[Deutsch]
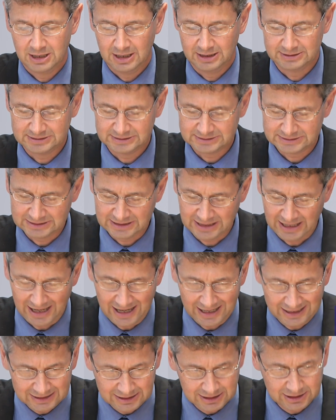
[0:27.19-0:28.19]
Es ist
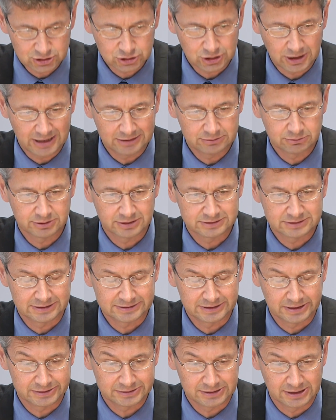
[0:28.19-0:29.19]
keine Entscheidung, das
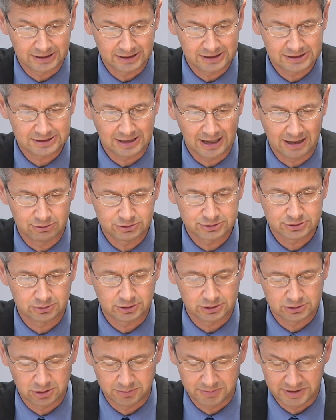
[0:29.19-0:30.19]
hat das Gericht
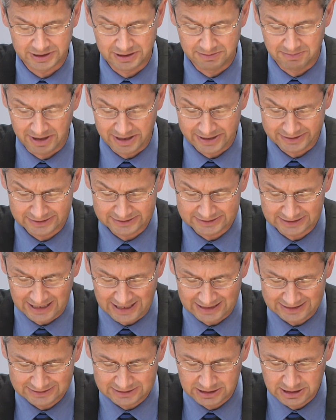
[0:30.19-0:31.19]
ausdrücklich nochmal
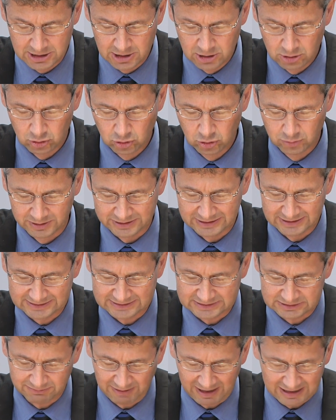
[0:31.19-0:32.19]
gesagt, über die
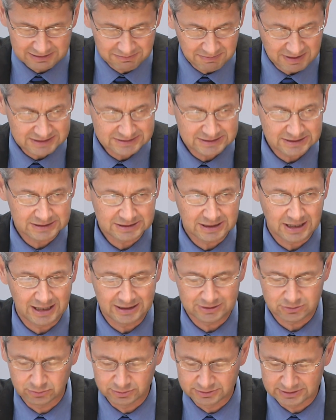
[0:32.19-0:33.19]

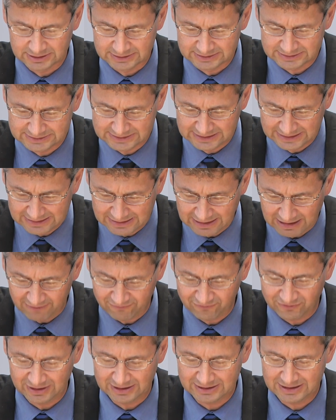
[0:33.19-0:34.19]
Zweckmäßigkeit und
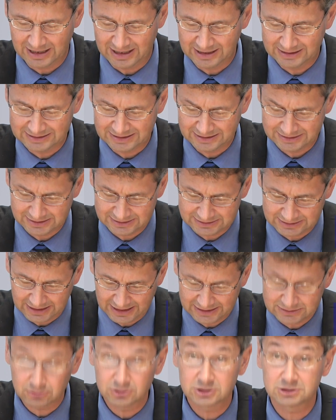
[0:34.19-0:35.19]
Sinnhaftigkeit des
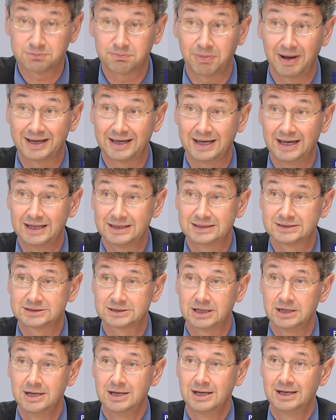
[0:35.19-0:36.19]

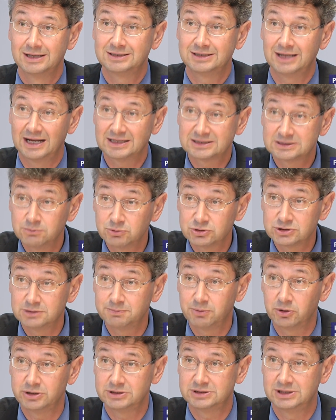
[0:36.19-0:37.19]
Rettungspakets das muss die
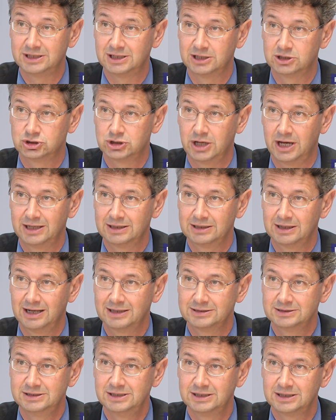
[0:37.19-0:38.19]
Politik entscheiden.
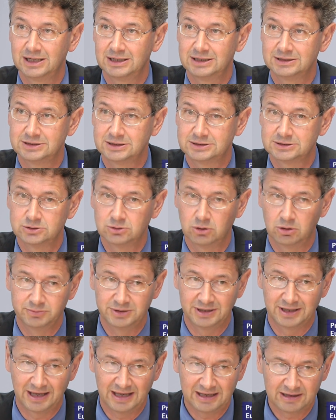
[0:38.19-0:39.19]
Also hier geht es jetzt nur um
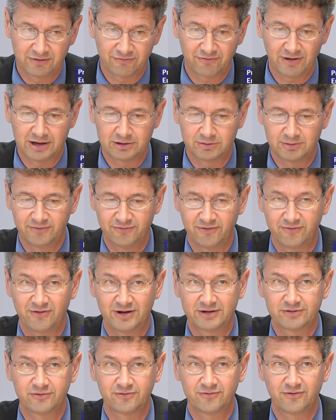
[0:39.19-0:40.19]
die Rechtsfrage und die
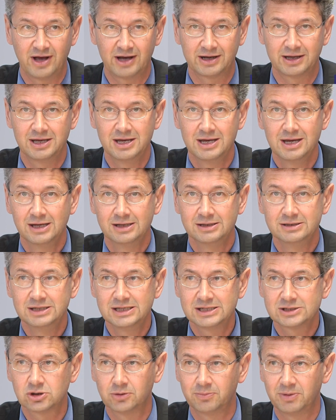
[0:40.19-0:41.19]
Verfassungsfrage,
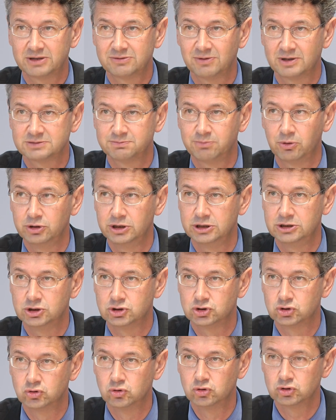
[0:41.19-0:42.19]
nicht ob etwas
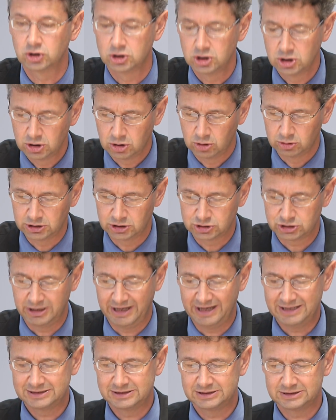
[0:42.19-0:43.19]
politisch gut oder
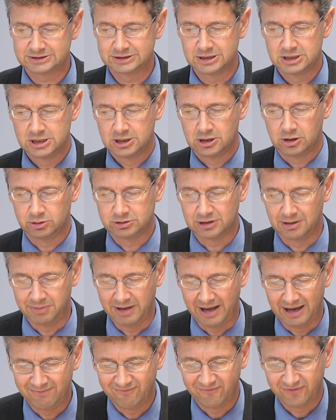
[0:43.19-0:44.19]
schlecht ist. Und Herr
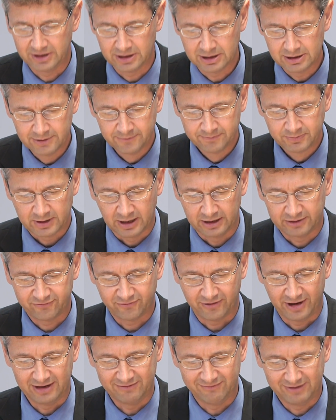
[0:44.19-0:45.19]
bleiben wir als
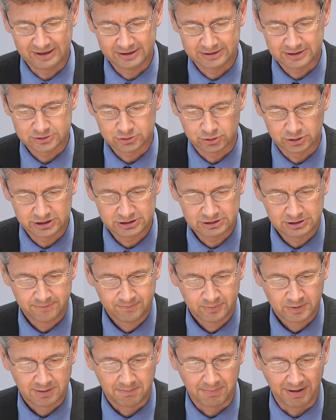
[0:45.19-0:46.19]
Freie Wähler natürlich
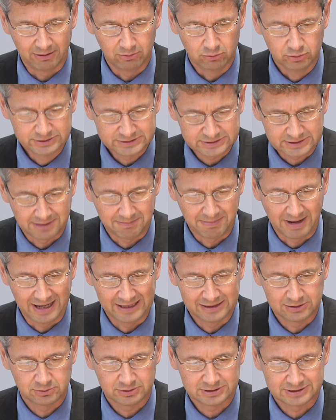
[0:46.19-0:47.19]
bei unserer
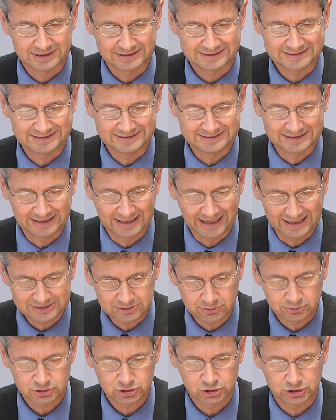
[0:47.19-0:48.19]
Meinung, dass diese
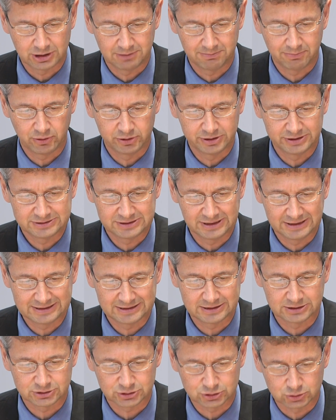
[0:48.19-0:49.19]

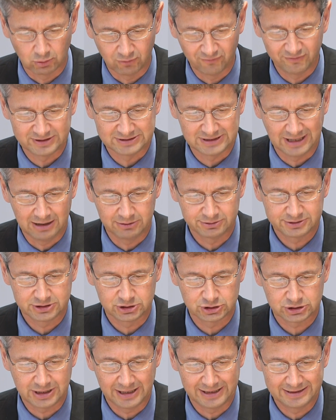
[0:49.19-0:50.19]
Rettungsschirmpolitik, so wie sie
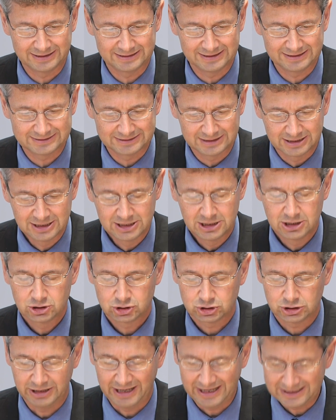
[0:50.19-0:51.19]
ausgestaltet ist,
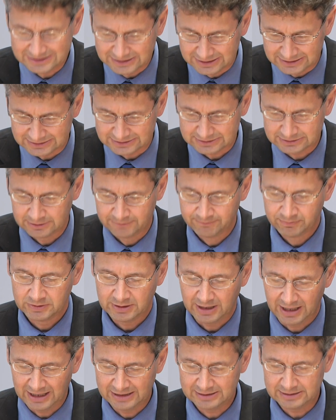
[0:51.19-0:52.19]
schlecht ist.
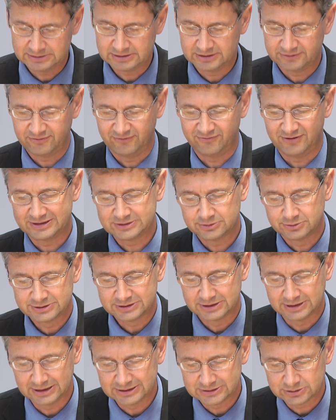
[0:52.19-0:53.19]
Da ändert das
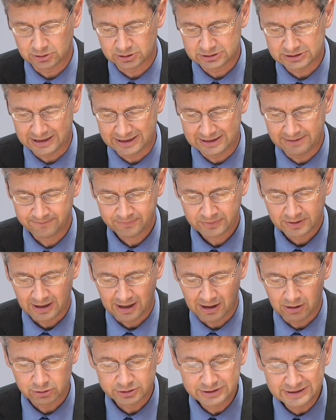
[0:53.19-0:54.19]
Verfassungsgerichtsurteil
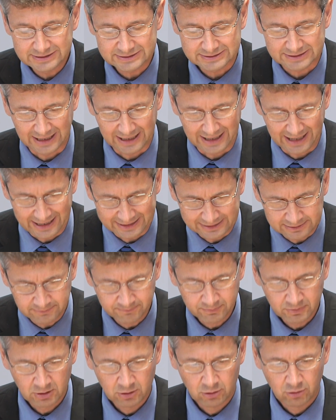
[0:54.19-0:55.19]
auch nichts daran.
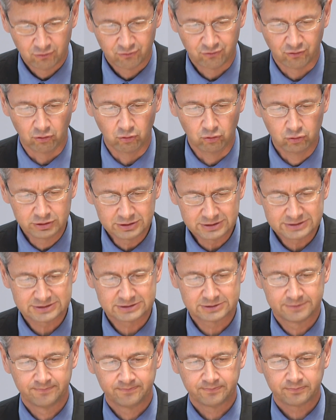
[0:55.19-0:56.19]
Für
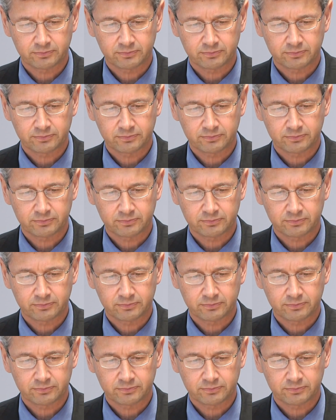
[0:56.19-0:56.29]
uns,